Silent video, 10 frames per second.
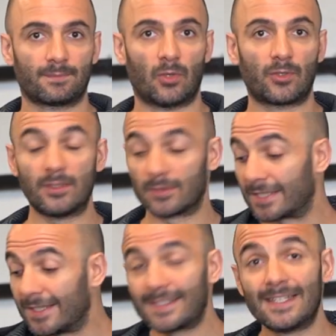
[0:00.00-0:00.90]
donc
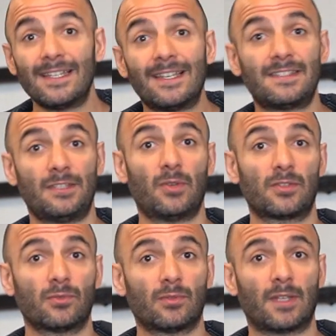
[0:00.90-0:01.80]
ça, c'est la
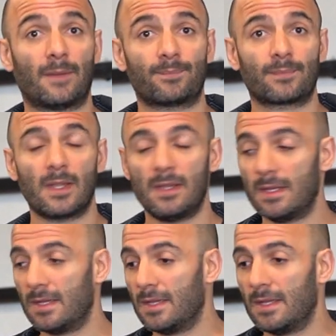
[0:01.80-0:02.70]
situation qu'on a.
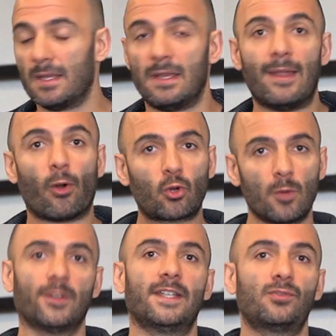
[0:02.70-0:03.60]
Les
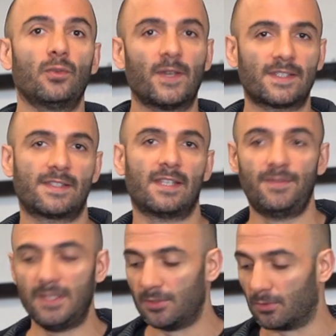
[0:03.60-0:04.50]
recommandations face à
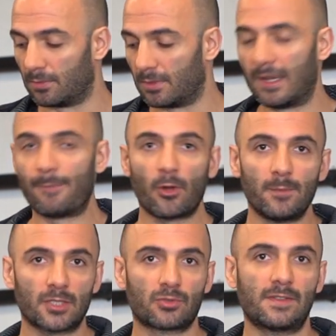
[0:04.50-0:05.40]
cette vidéo. La
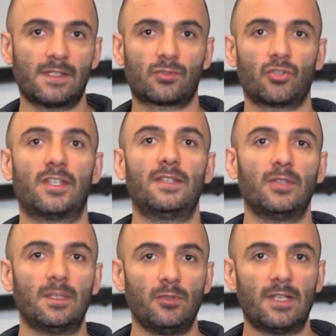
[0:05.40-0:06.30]
première chose, c'est ce que je t'ai dit
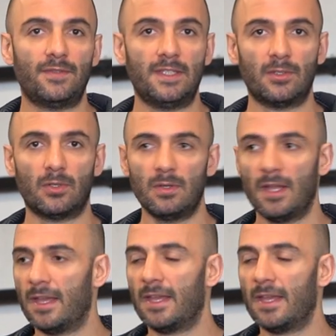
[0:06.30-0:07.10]
au début de la vidéo,